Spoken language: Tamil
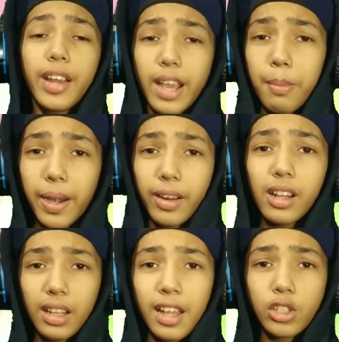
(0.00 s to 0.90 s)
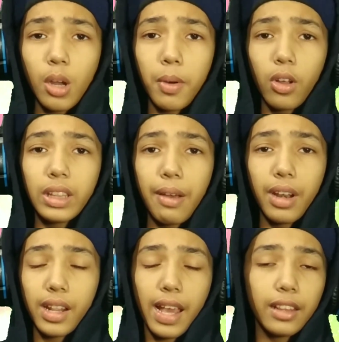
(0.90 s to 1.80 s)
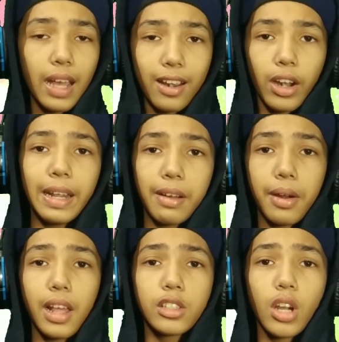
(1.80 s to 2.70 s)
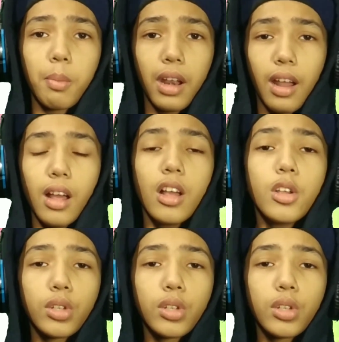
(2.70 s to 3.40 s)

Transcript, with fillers: நீங்க எம்ஐ டிவில தான் இன்ஸ்டால் பண்ண தேவையில்ல நீங்க எந்த ஆண்ட்ராய்ட் டிவில வேணா இன்ஸ்டால் பண்ணலாம்